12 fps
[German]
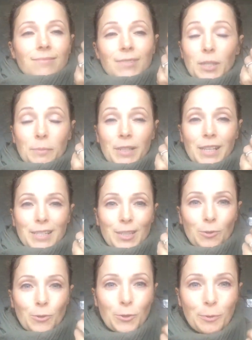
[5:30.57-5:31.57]
sich mit der
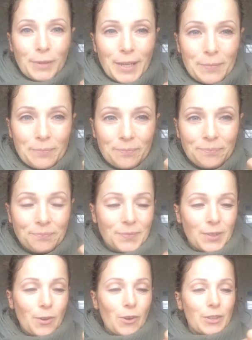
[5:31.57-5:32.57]
Zitrone umgeben
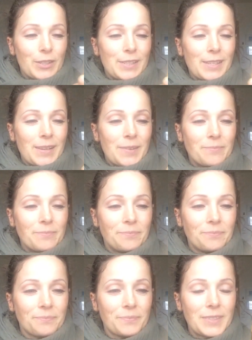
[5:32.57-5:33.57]
und
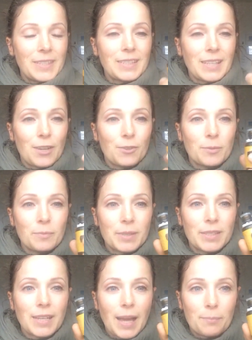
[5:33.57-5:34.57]
ähm, sich dadurch ein
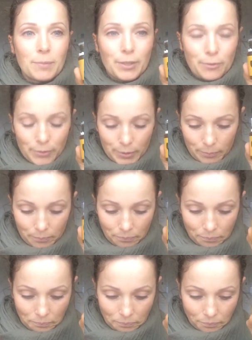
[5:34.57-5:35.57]
bisschen abliften
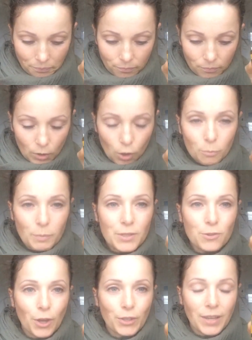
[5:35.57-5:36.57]
und
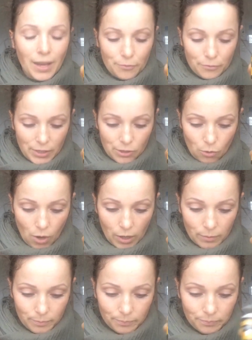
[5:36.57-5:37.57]
mit Sonnenkraft
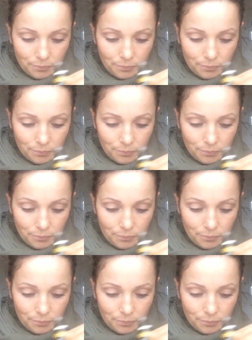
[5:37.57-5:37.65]
versorgen.